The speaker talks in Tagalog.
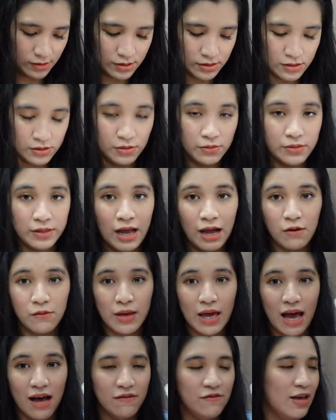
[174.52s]
So now
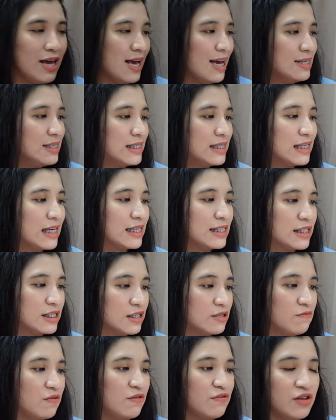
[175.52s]
we have
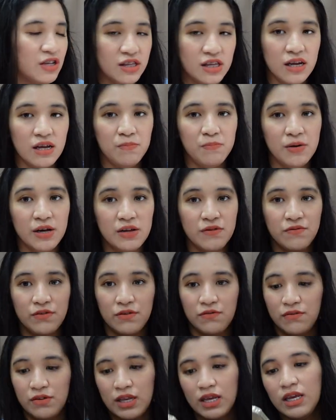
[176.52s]

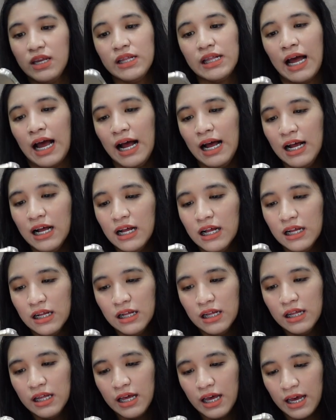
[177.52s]
8,653.50 na
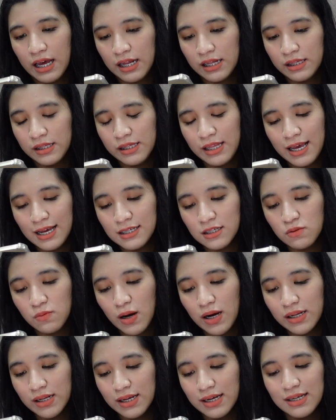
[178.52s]
And next
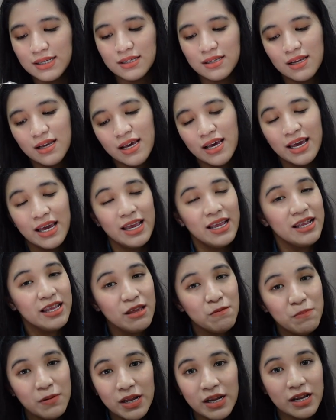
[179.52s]
one is,
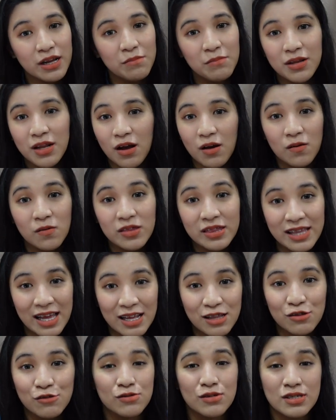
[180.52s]
hindi pa rin kami
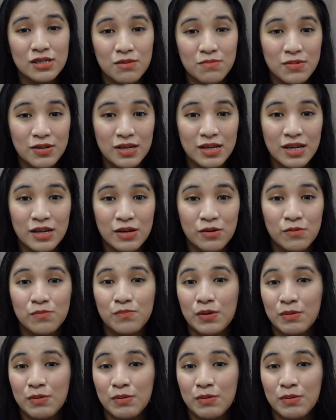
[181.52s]
nakontento dun sa binili kong